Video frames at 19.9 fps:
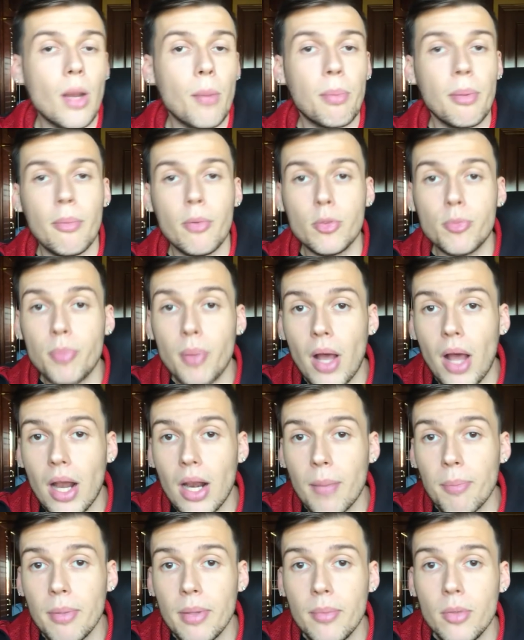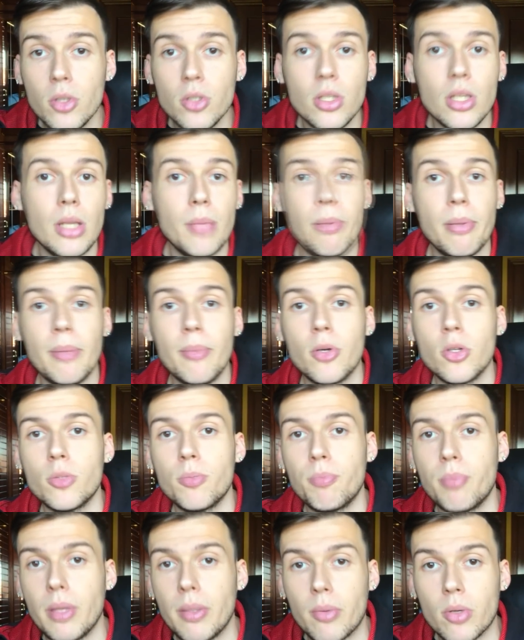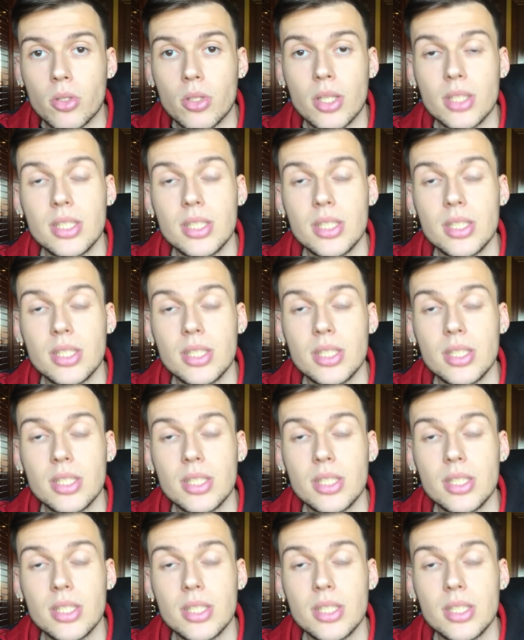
a la pivot, a la pivot y pivot, pivot.